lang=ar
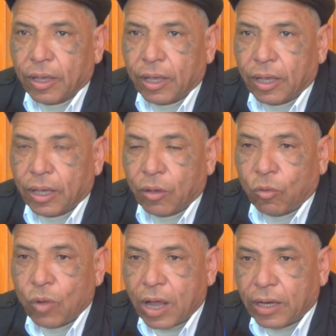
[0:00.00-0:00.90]
آه
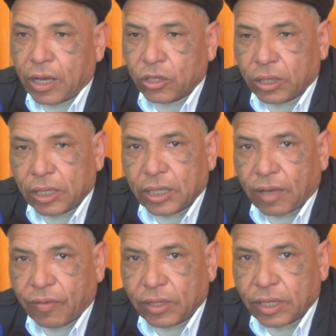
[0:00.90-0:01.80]
وهذه الانشطه
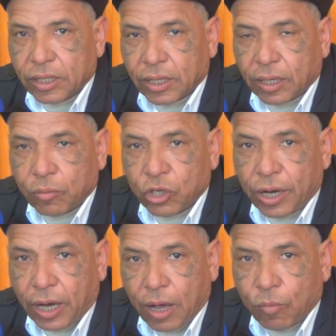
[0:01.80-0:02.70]
الثقافيه تستقطب
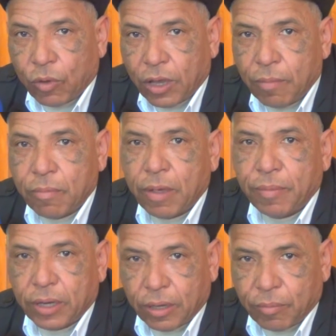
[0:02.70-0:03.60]
شريحه مهمه
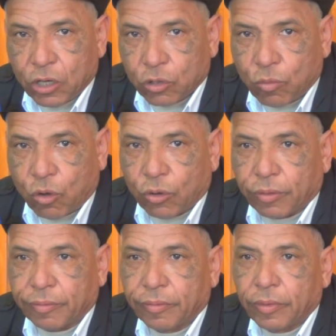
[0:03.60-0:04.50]
من من
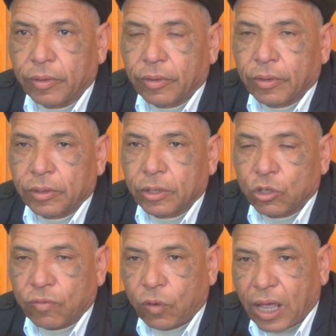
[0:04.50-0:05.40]
الجمهور
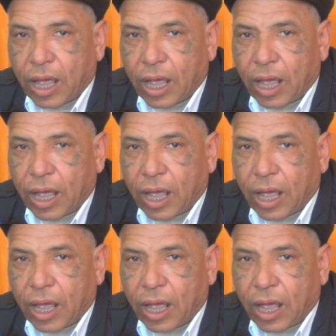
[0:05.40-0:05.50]
تنشوفوا